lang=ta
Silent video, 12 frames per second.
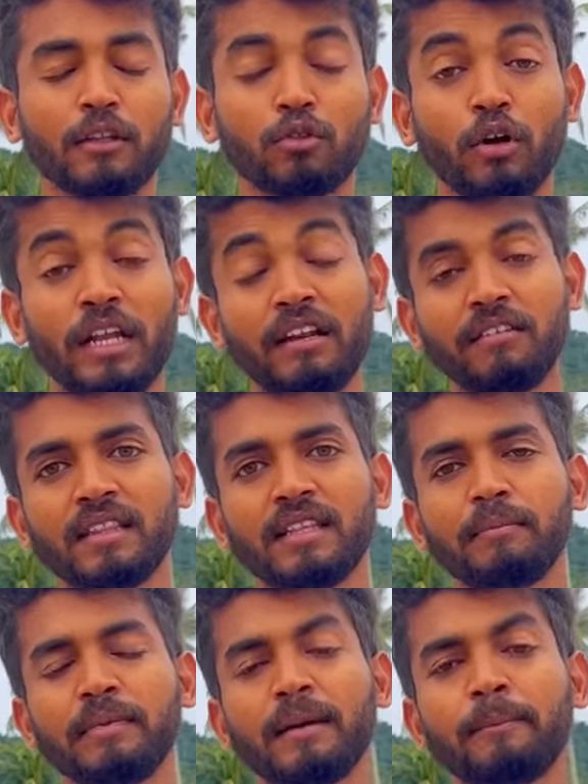தொழில் வந்து
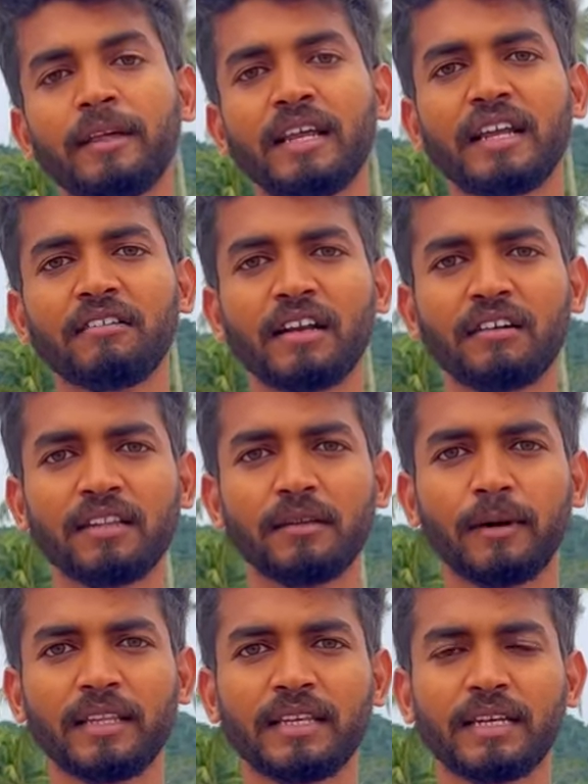மிகப்பெரிய லெவலில் வந்து
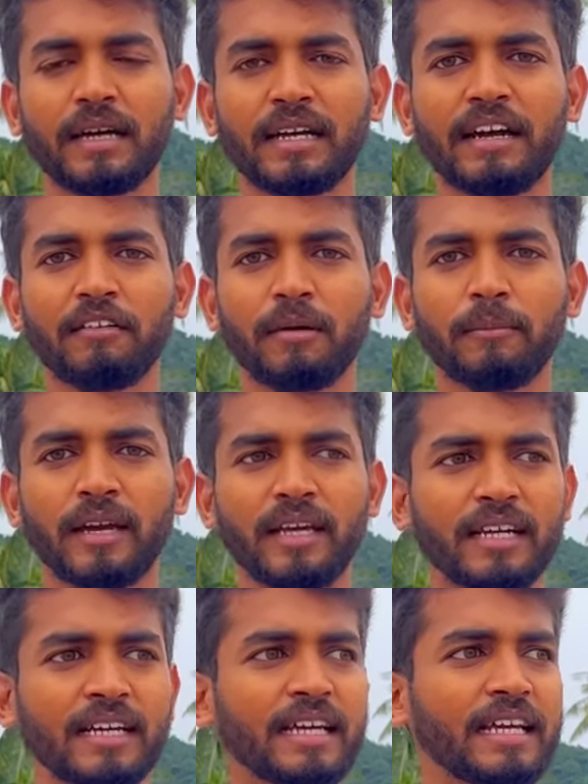பார்த்தீங்கன்னா டெவலப்
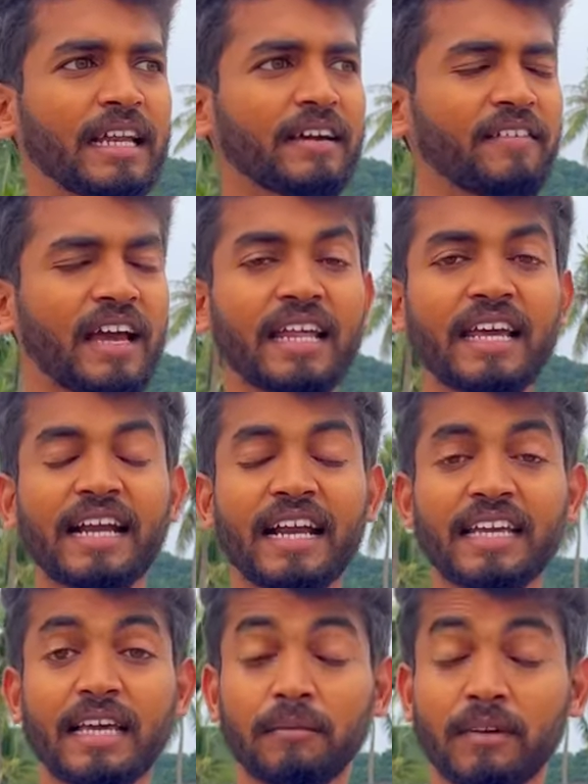ஆகிருக்கு எனக்கு வேலையே
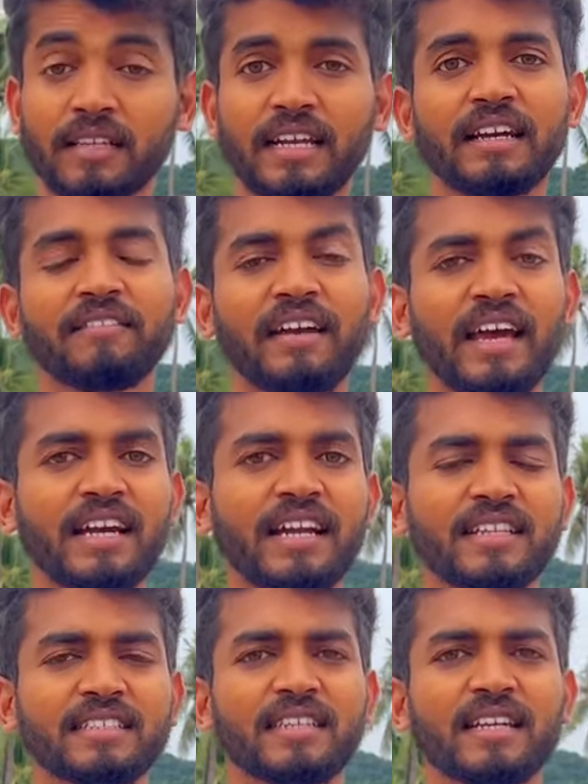கிடைக்காம இருந்தது எனக்கு வேலை
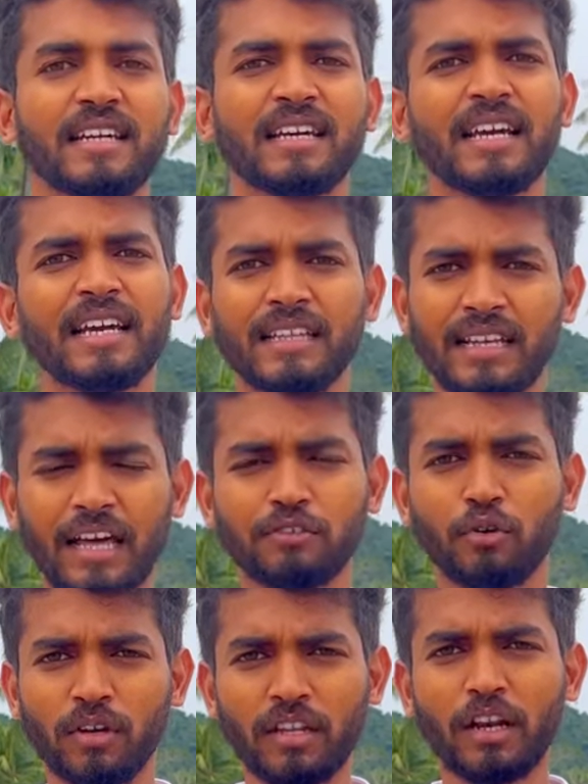கிடச்சிருக்கு நான்
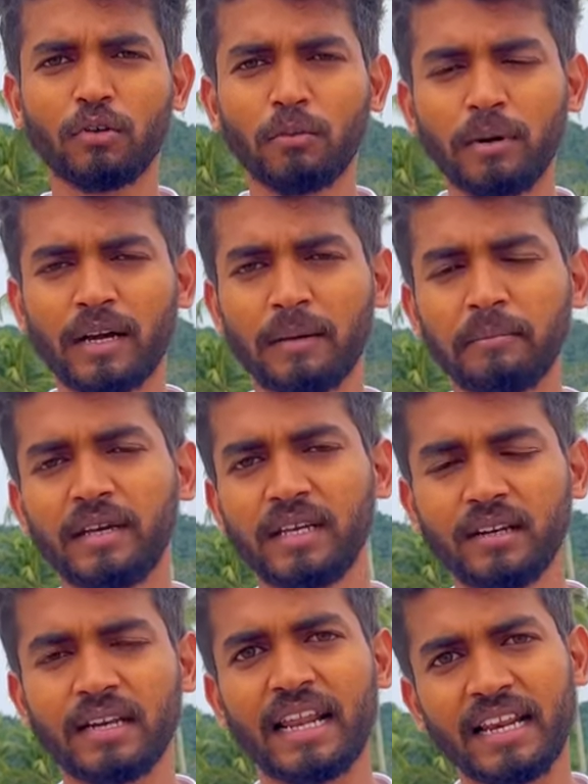சொல்கிறதெல்லாம் ரொம்ப கம்மி
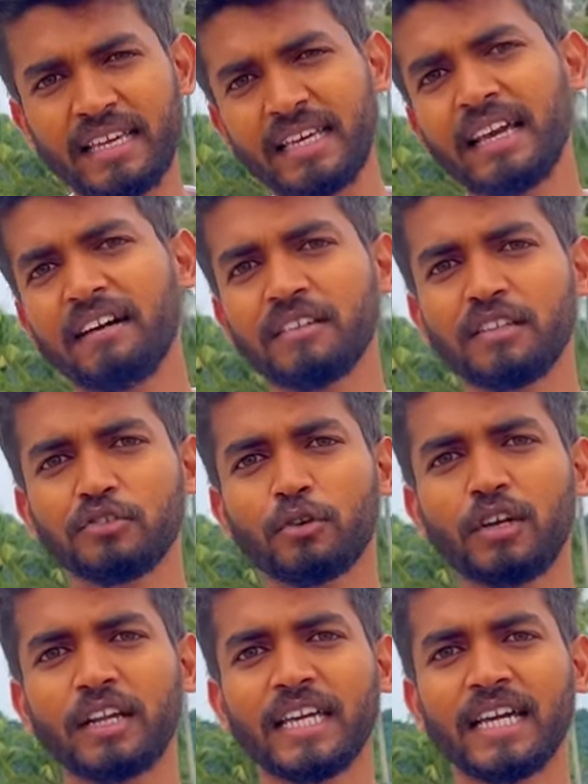இன்னும் நிறையா வந்து
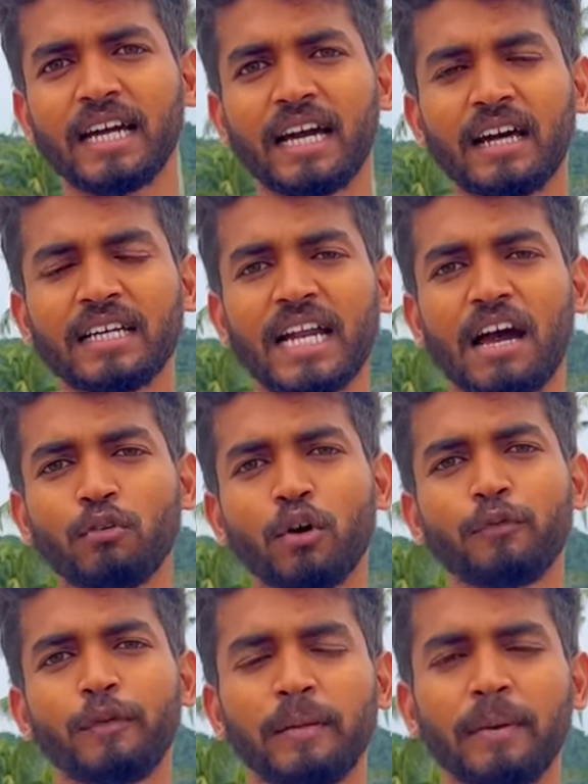சொல்கிறீங்க ஏன்னா
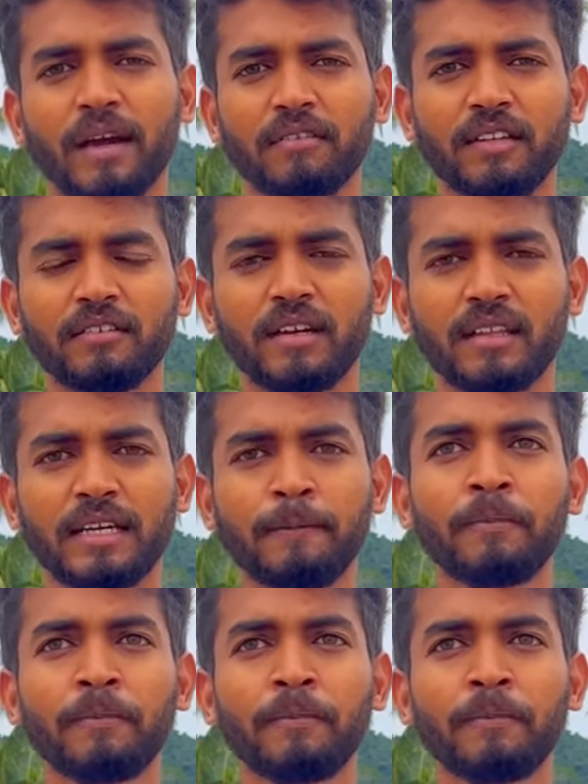அவ்வளோ ஃபீட்பேக் வந்து வருது